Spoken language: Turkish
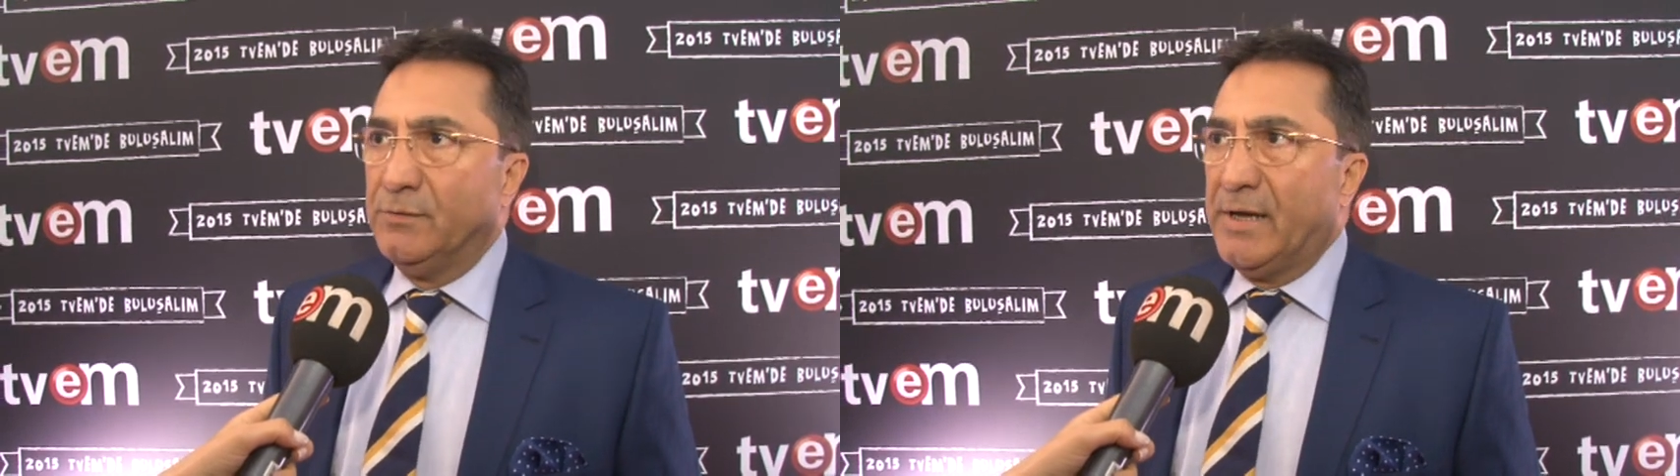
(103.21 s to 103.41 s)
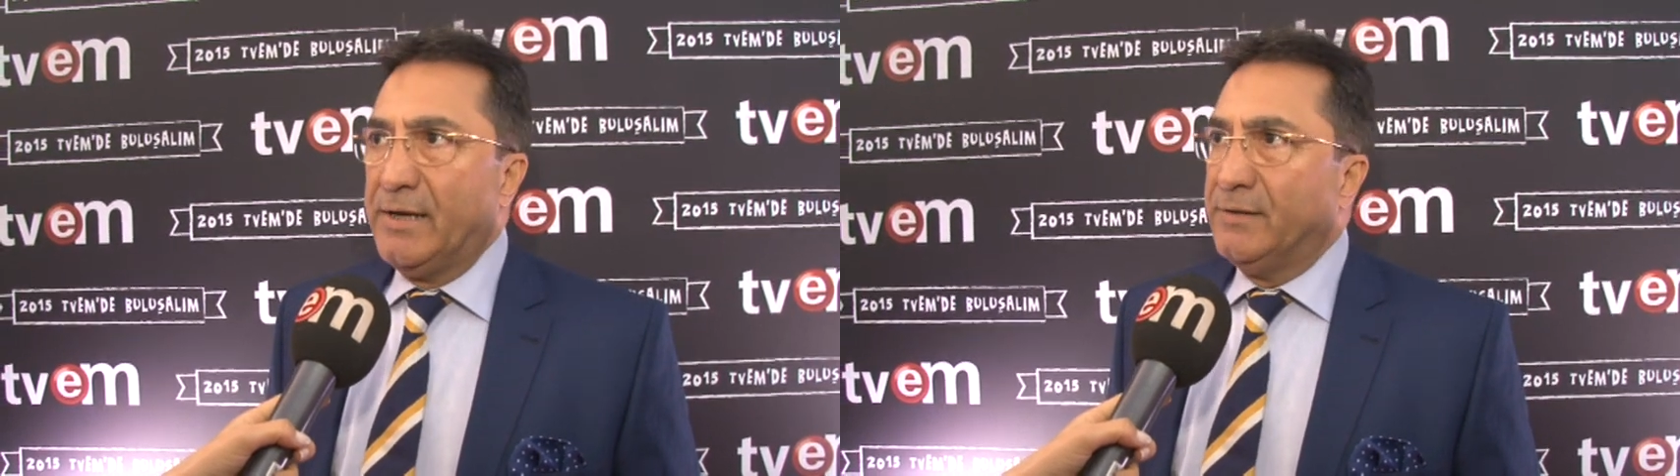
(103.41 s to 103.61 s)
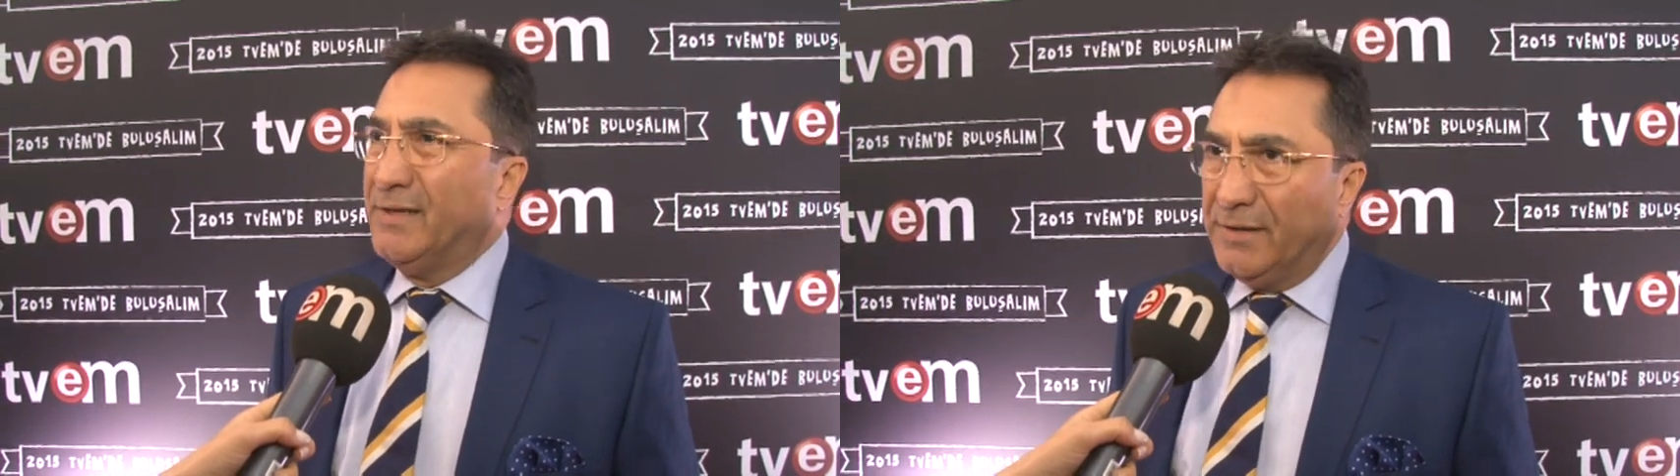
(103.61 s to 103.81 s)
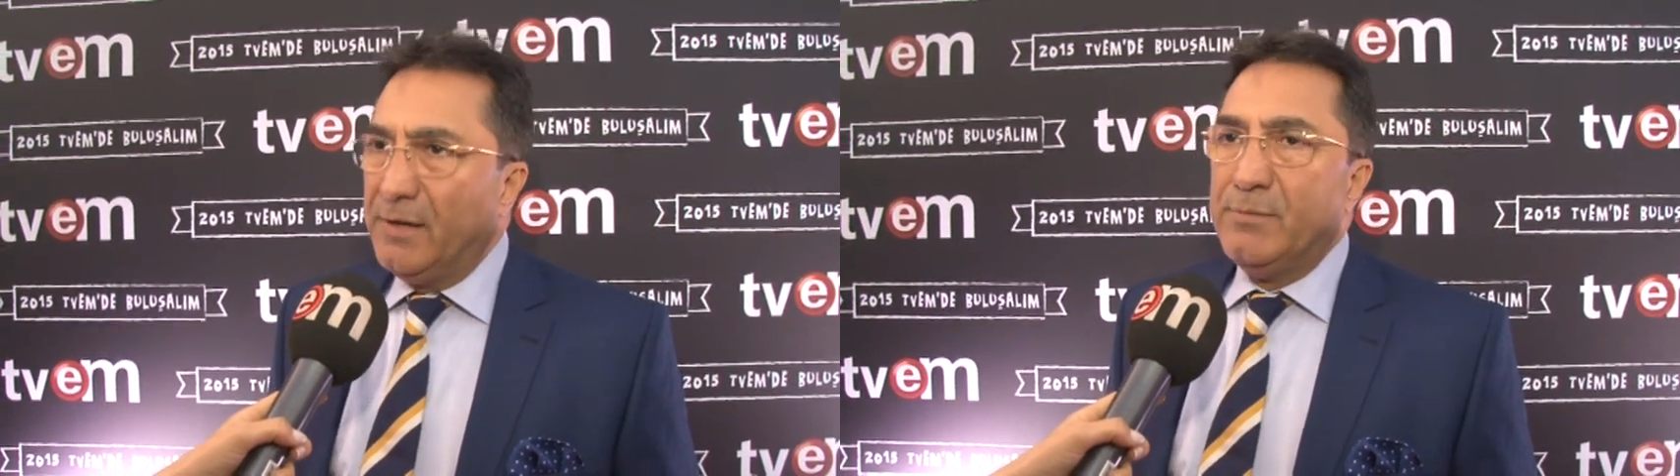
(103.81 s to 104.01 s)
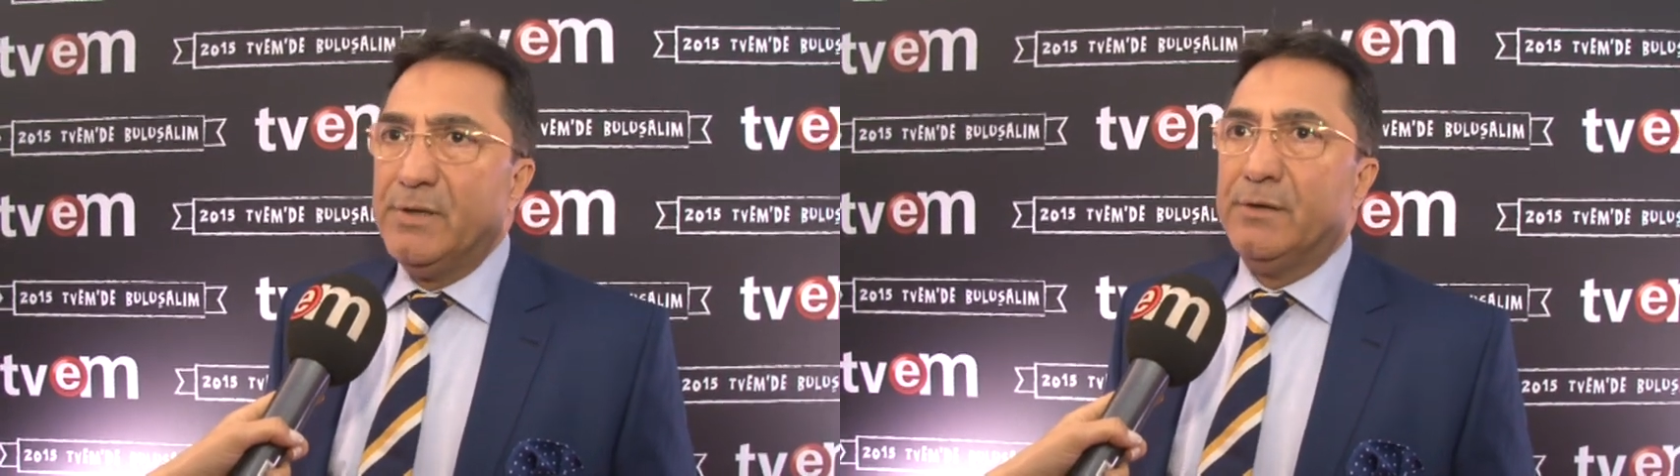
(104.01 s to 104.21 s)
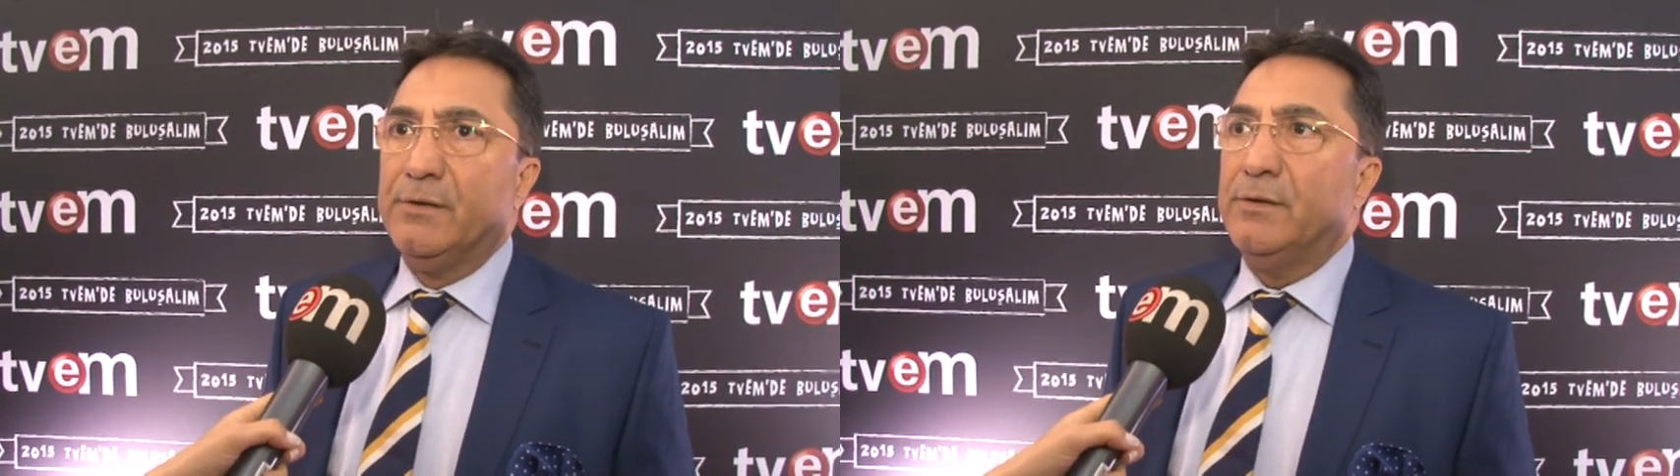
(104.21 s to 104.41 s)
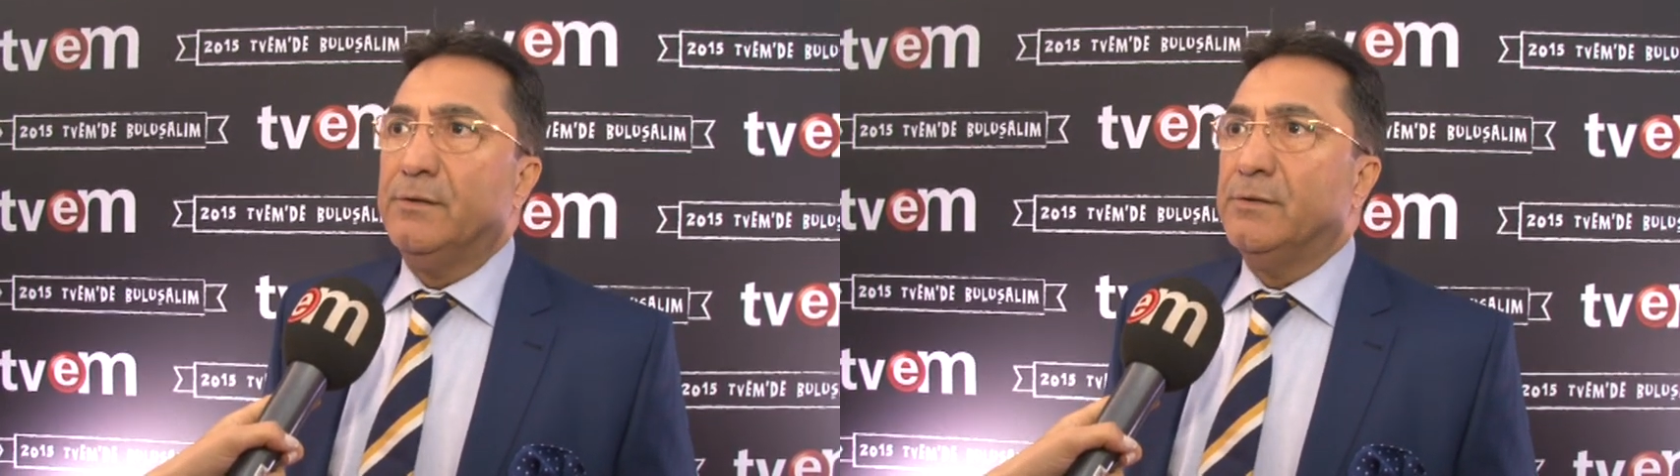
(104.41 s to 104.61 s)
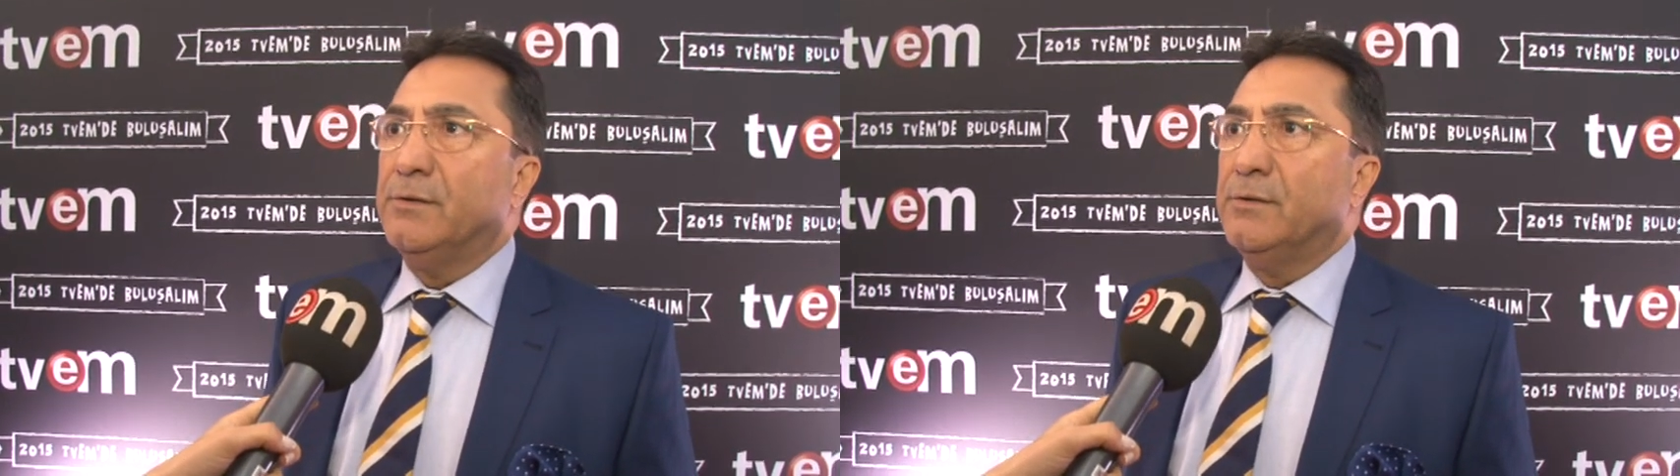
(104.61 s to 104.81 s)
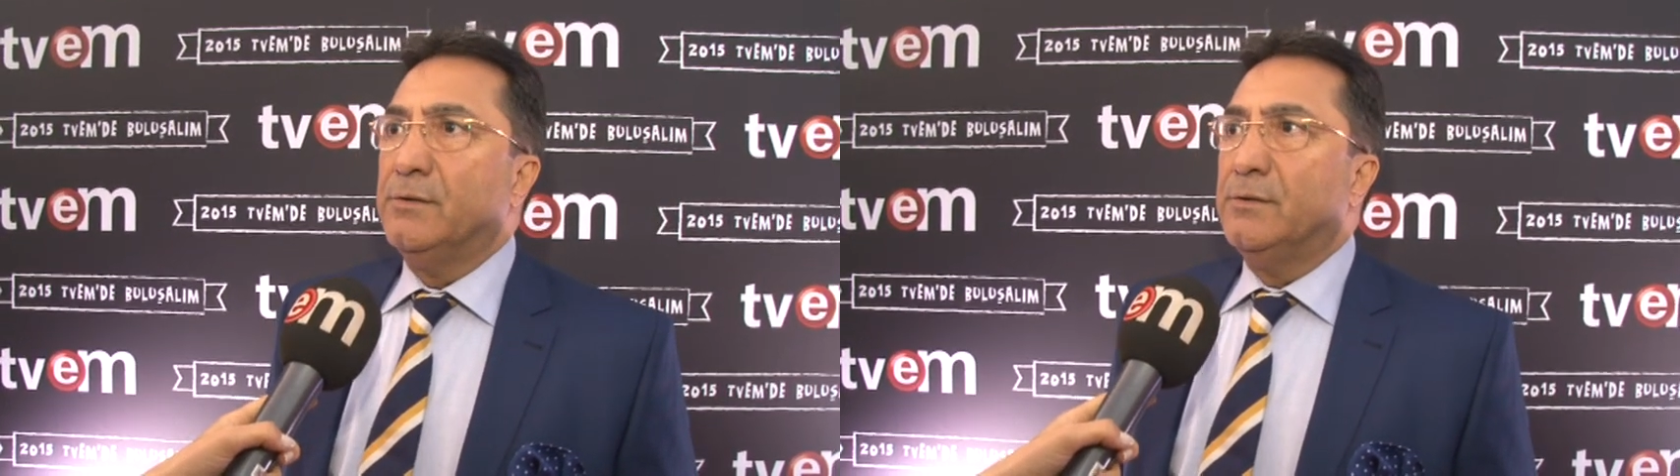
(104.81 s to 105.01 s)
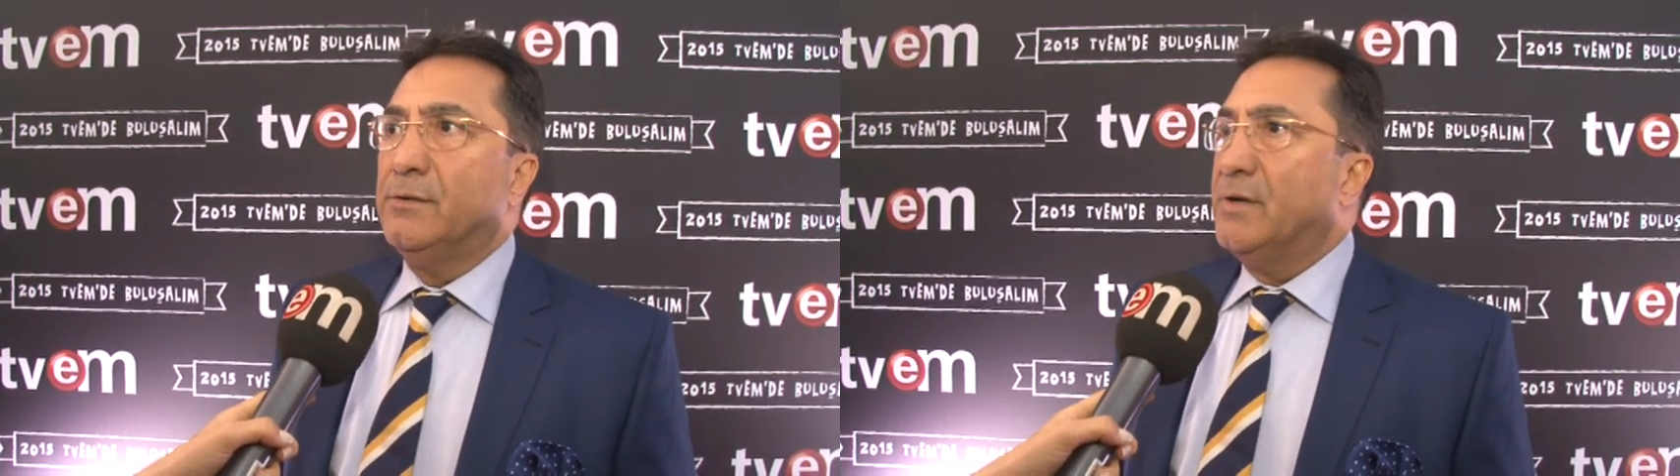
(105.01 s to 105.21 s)
yani tanınan bir
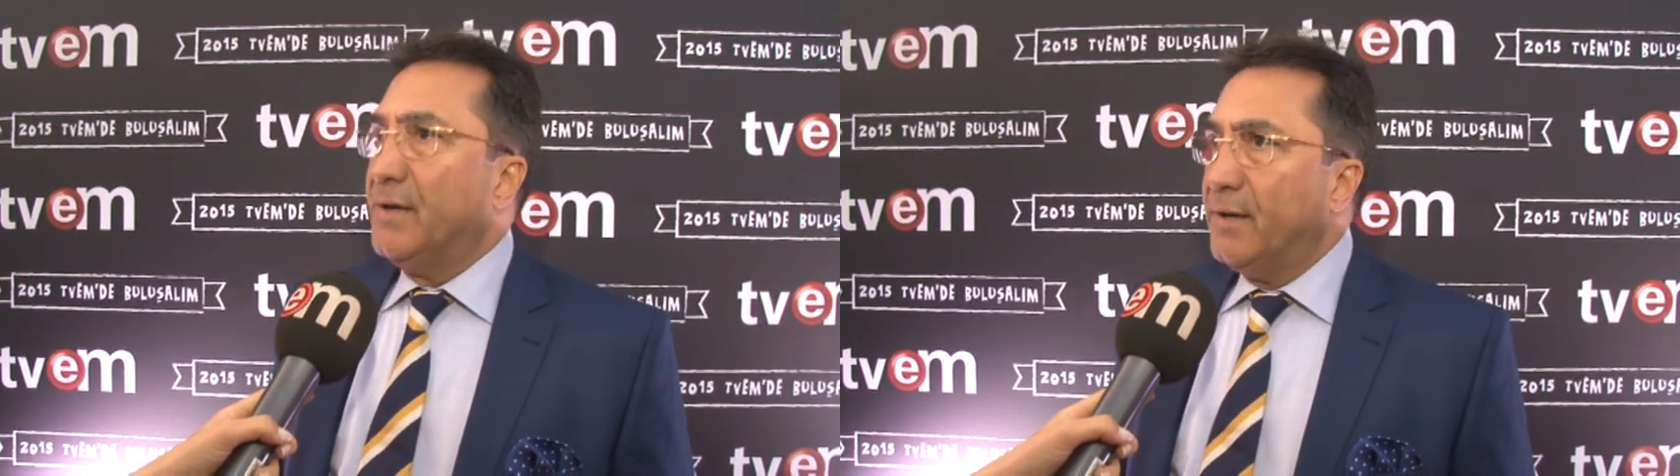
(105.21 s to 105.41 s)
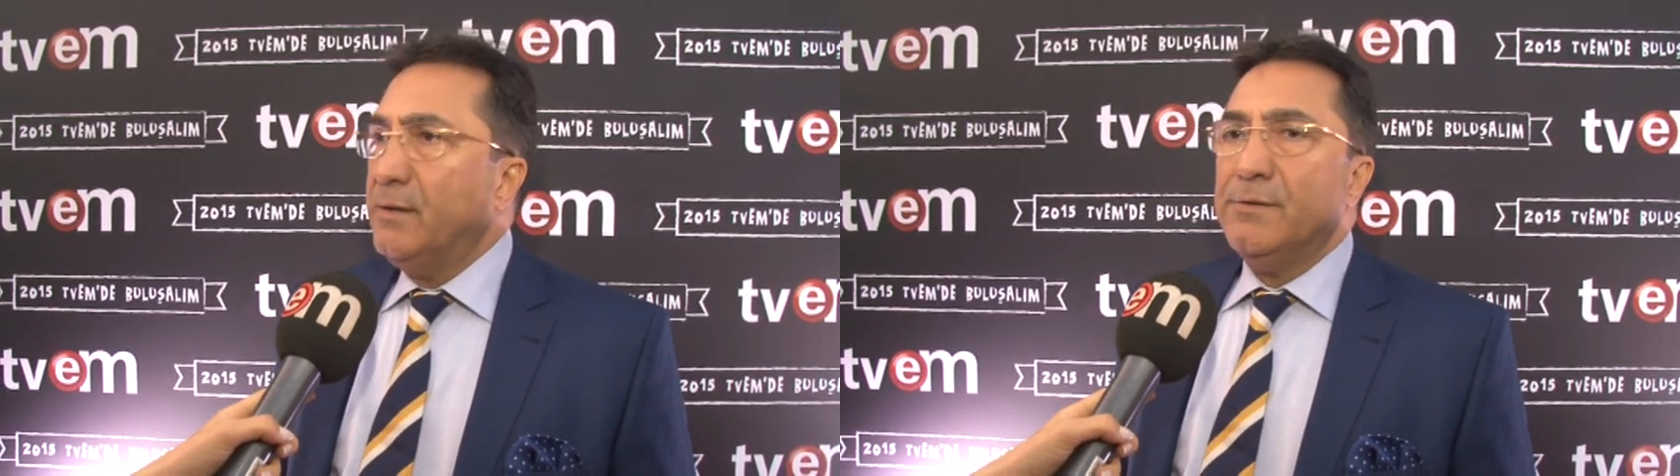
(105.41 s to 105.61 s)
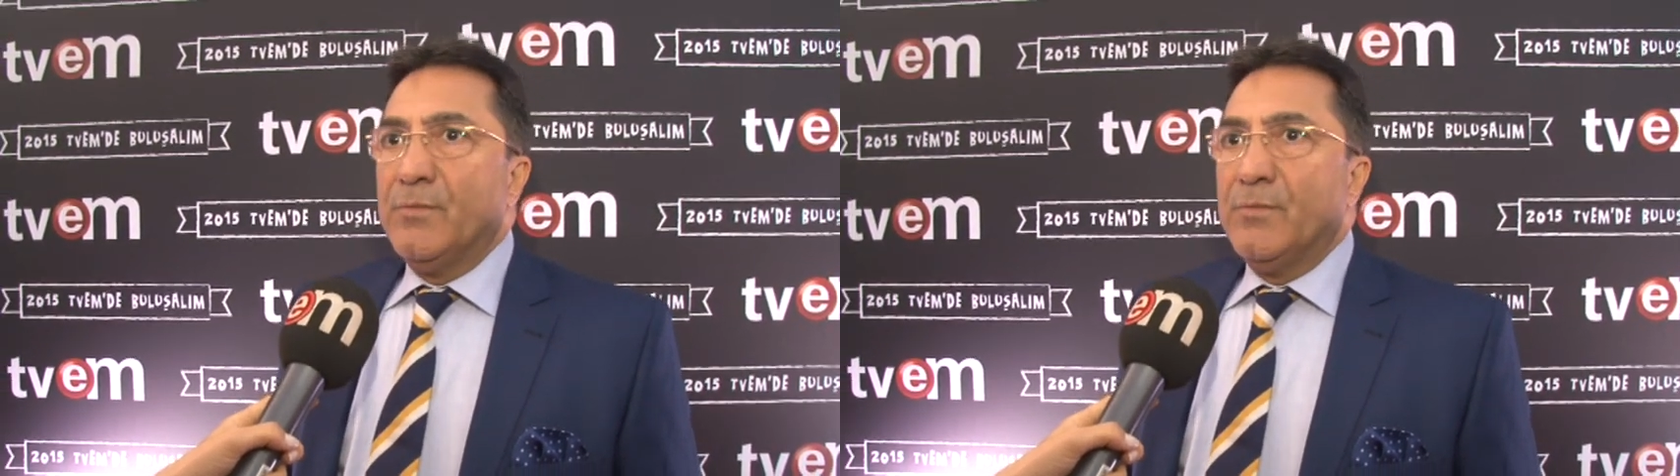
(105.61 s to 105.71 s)
e, kanal.